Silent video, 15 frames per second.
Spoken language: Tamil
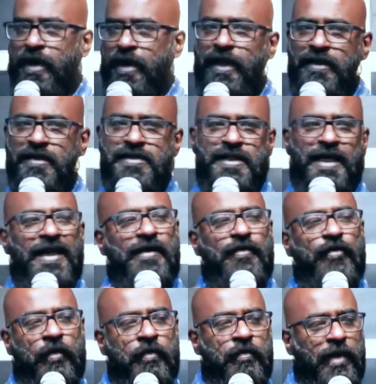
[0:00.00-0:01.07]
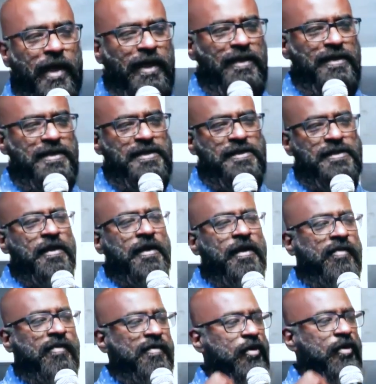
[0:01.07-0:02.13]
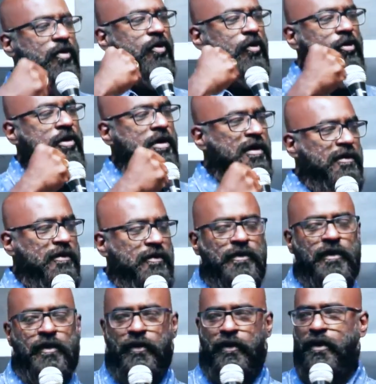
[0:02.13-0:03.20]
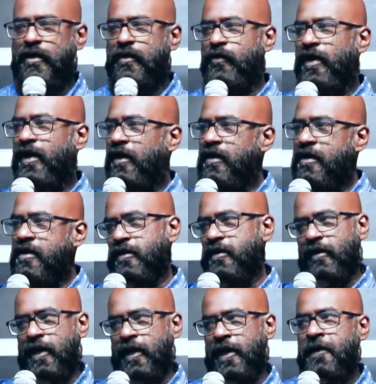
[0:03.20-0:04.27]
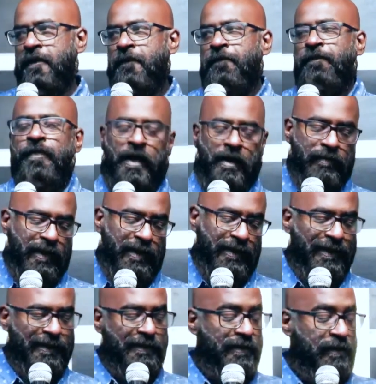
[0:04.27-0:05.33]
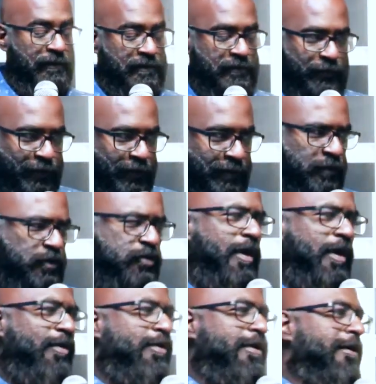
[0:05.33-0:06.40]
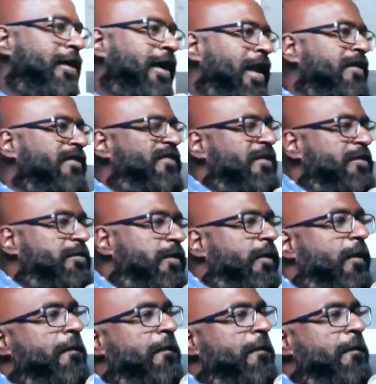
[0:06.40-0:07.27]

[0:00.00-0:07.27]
மைண்ட்ஸ் இன் அவர் மைண்ட்ஸ் வி வில் ஹோல்ட் ஆன் டு த லார்ட் வெரி டியர்லி ஆமேன் கத்திருக்க ஸ்தோத்திரம் த்ரூ அவுட் அவர் லைஃப் இப்போது